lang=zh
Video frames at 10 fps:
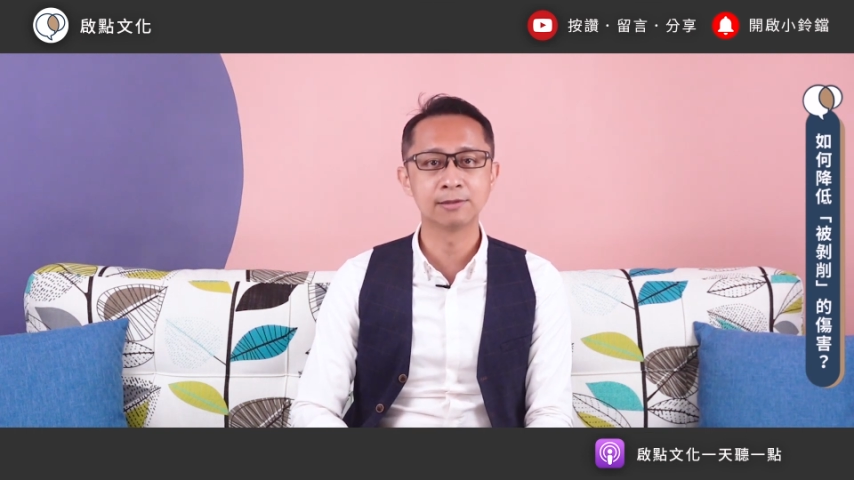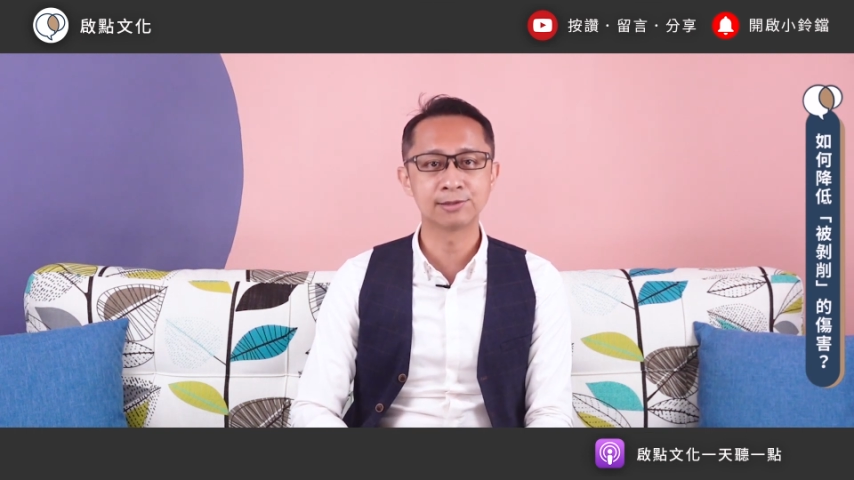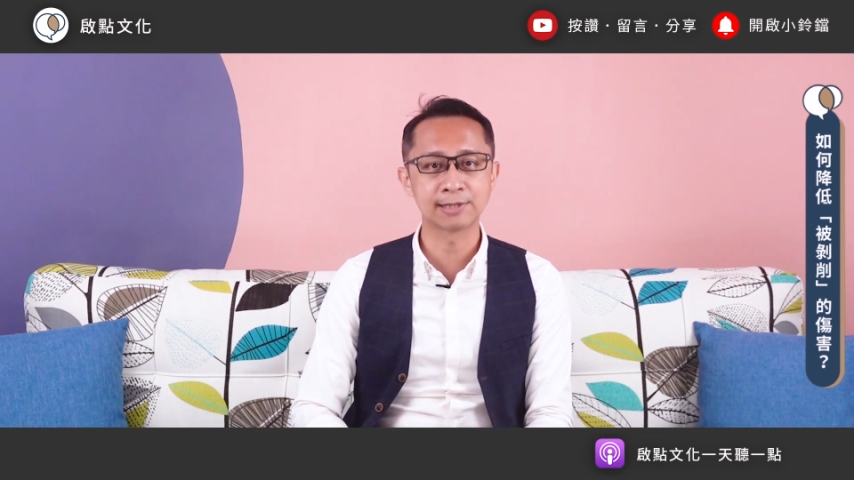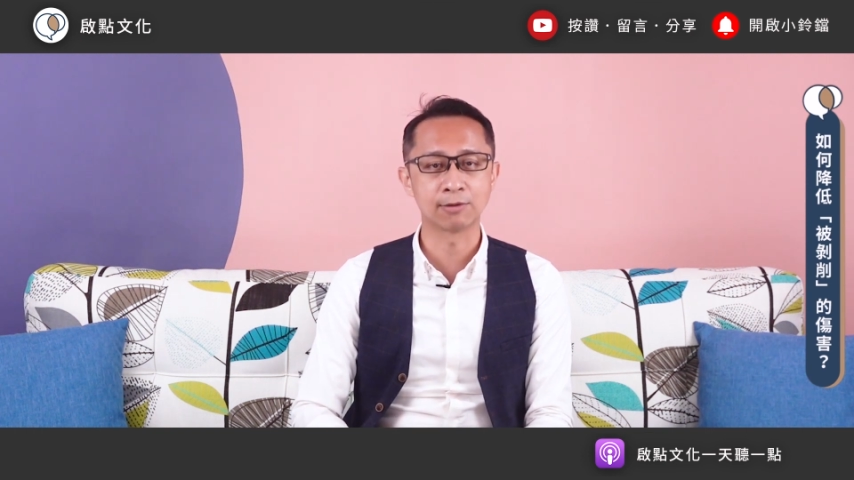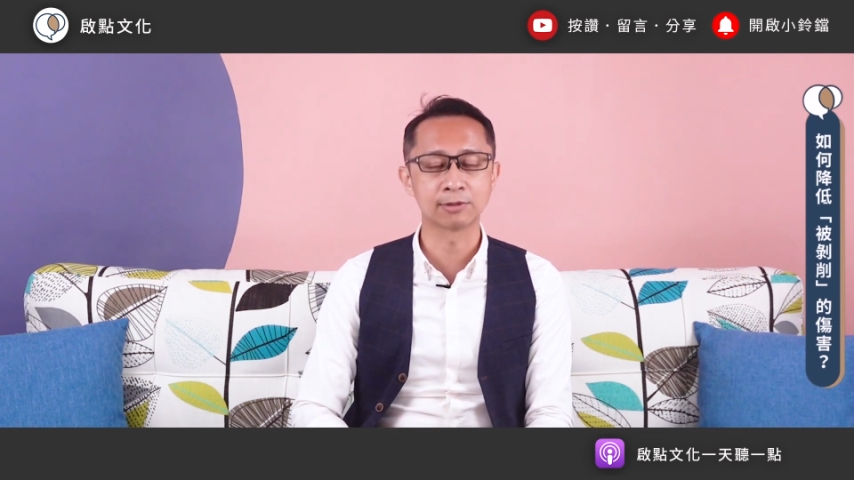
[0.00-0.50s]

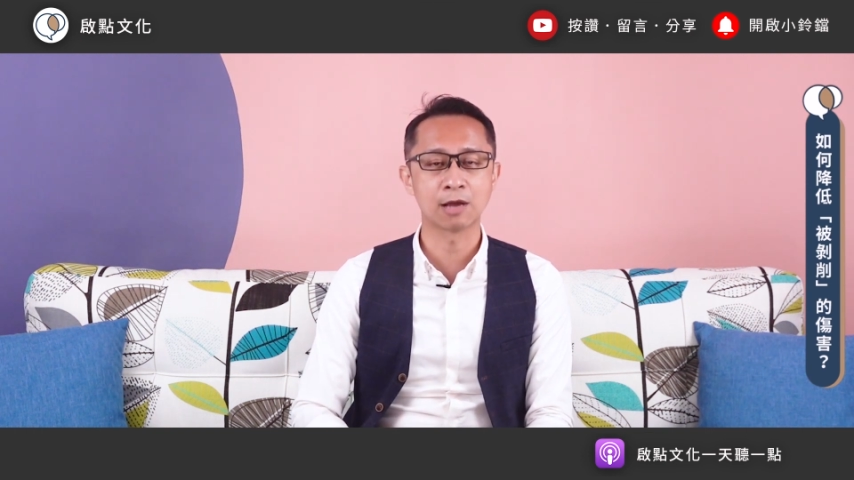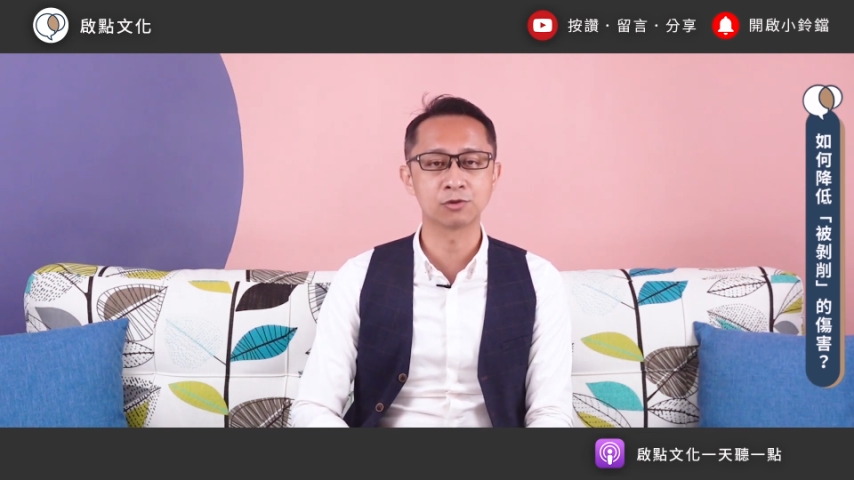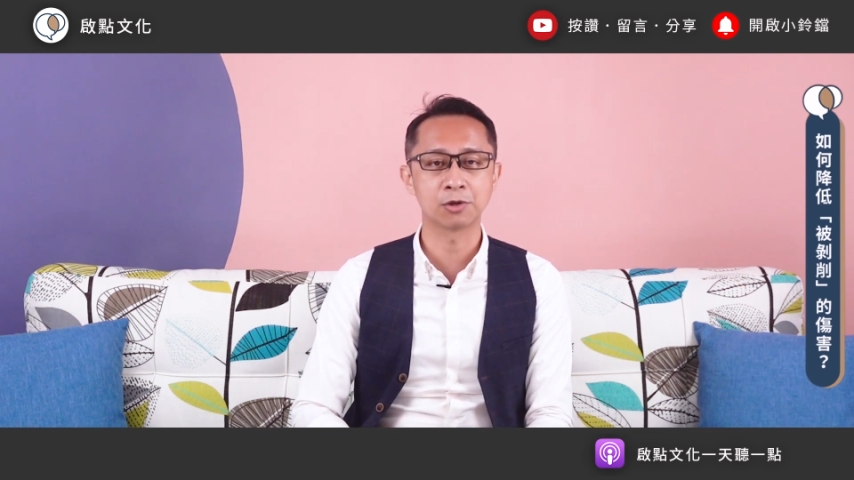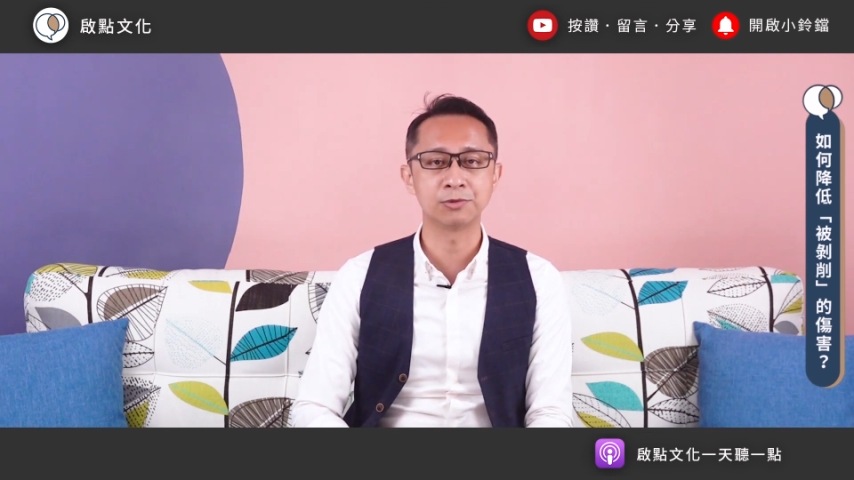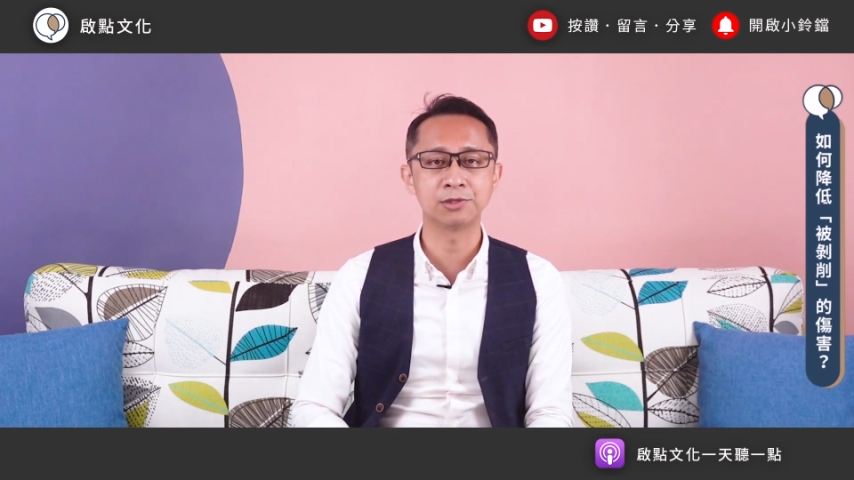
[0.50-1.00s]
找到
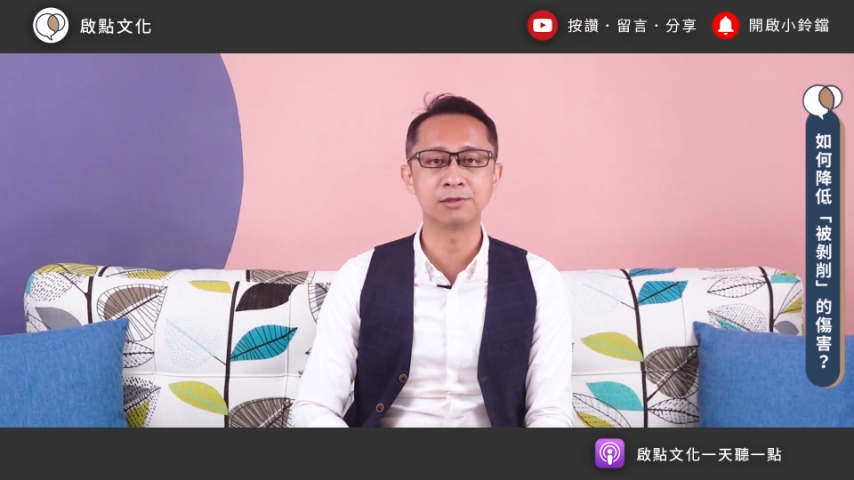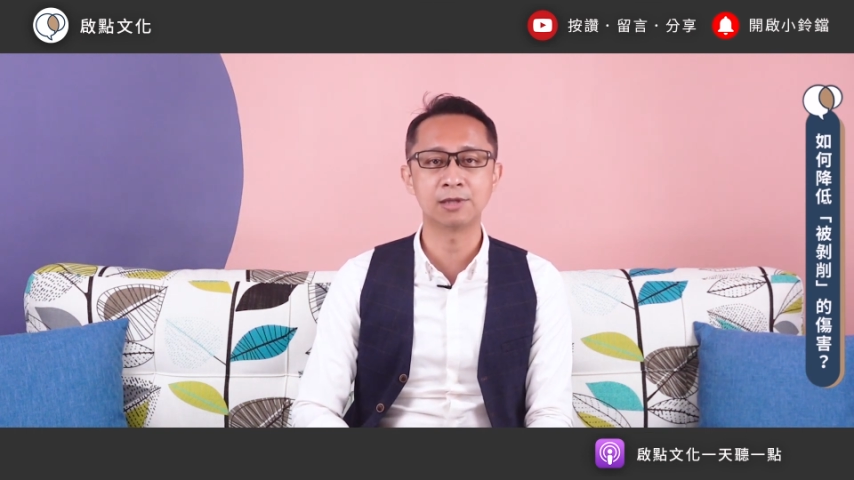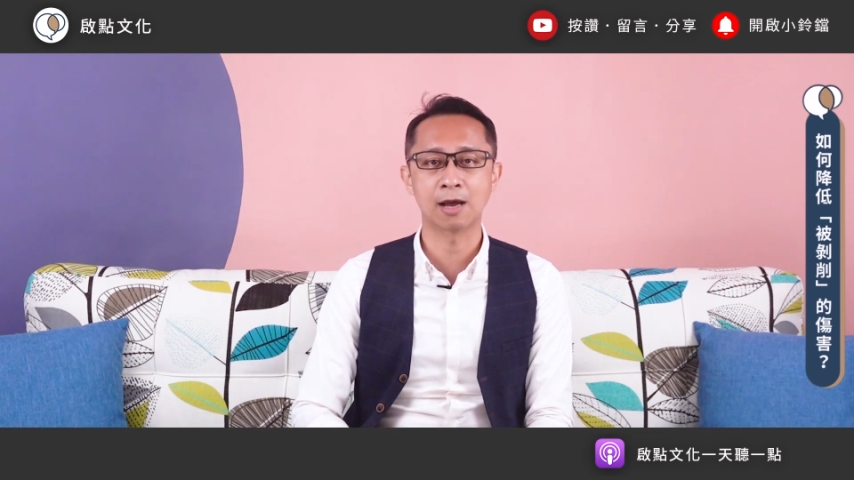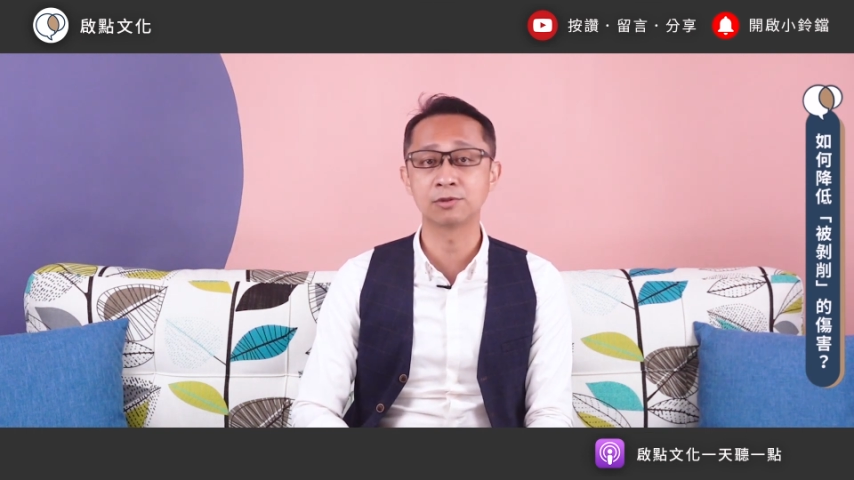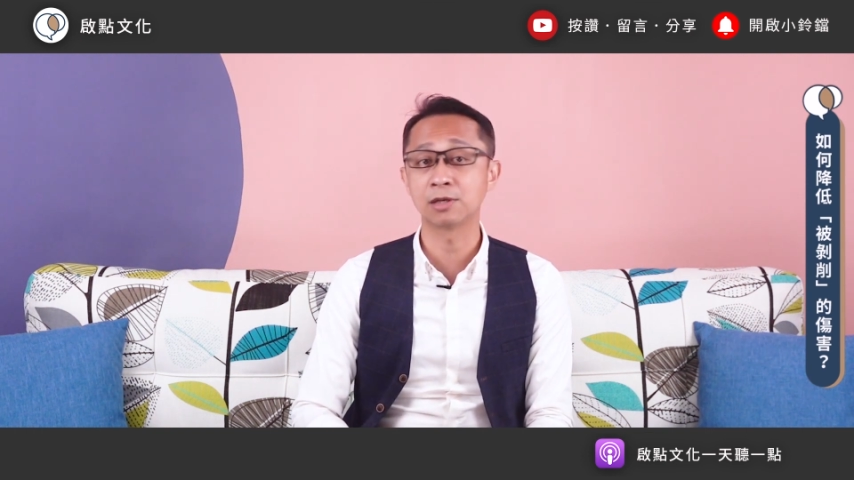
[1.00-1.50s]
重新
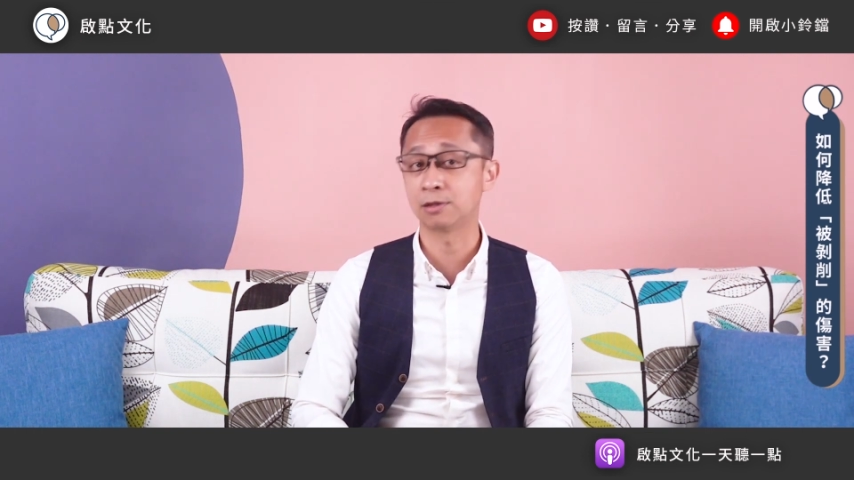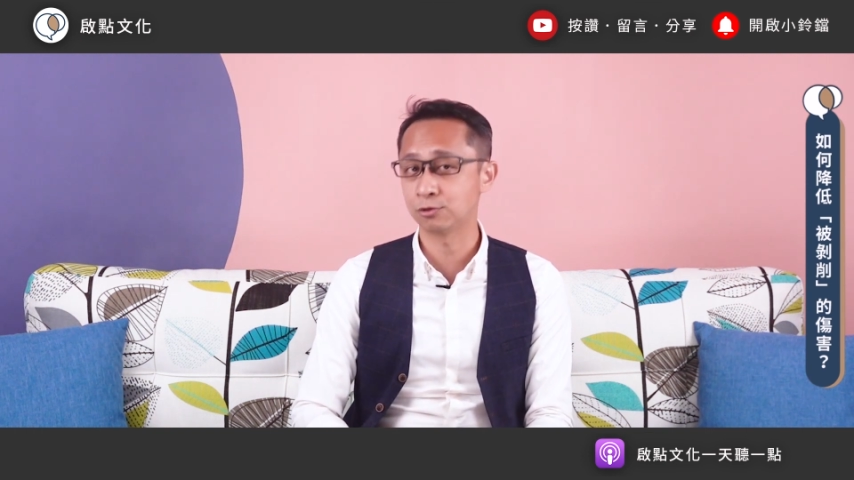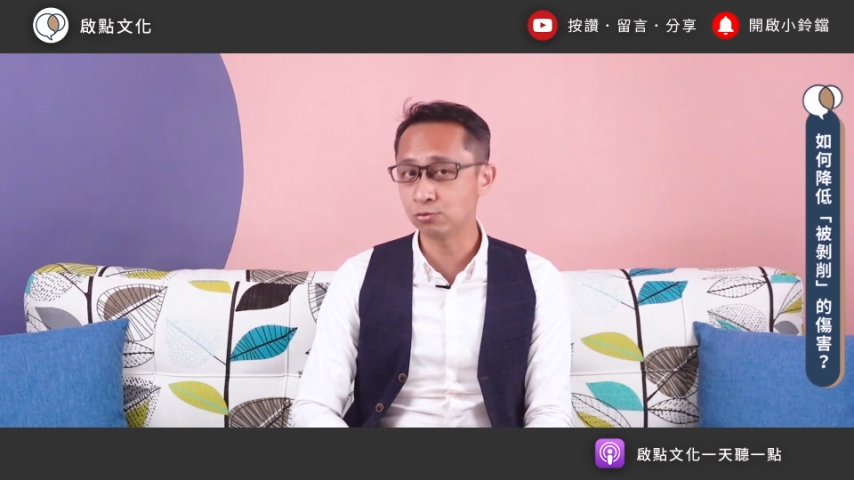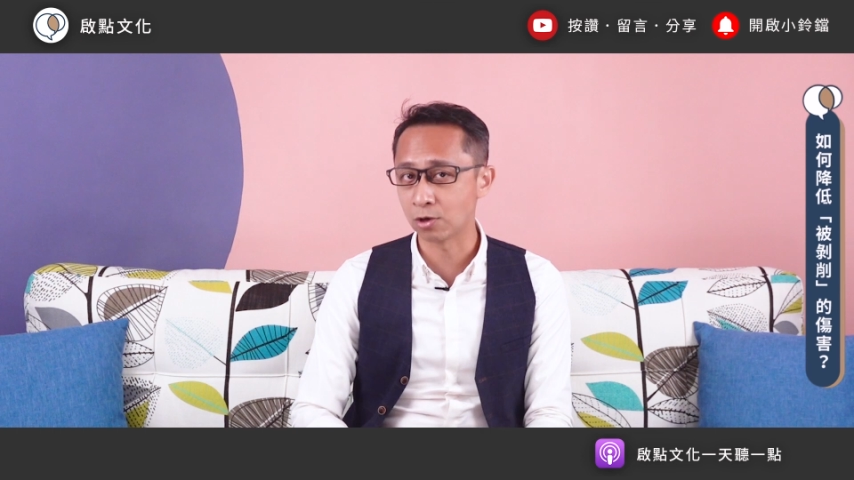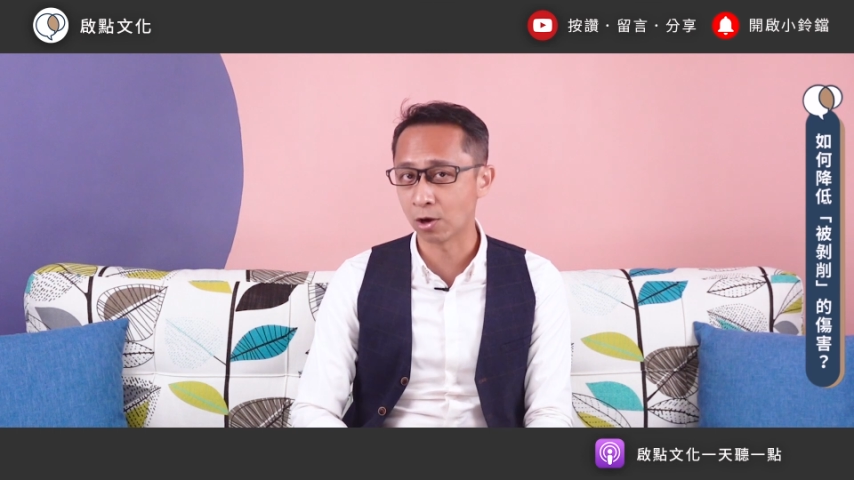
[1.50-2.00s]
调整的
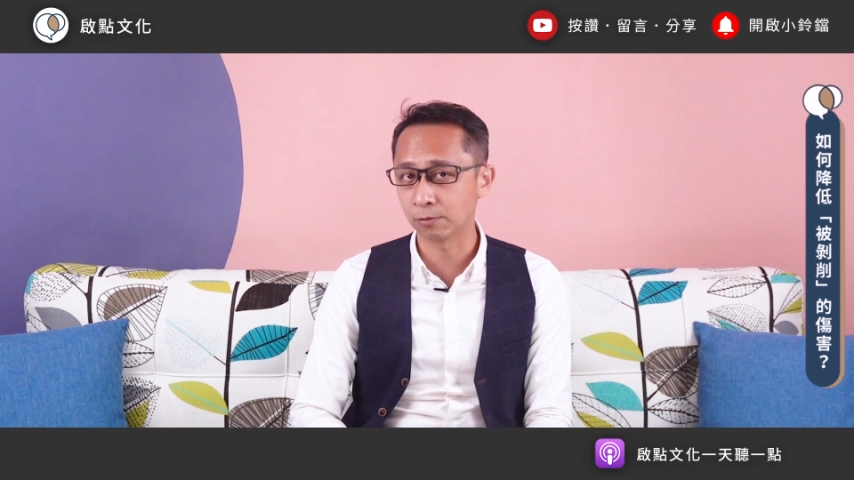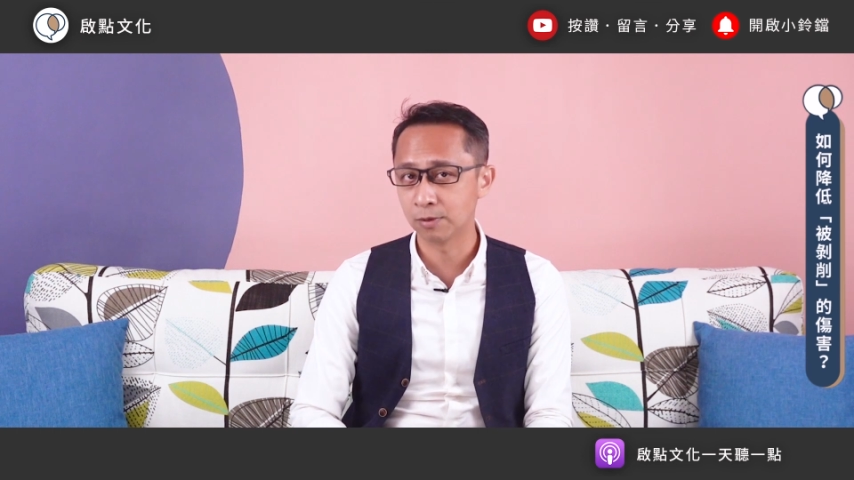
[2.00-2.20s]
入口，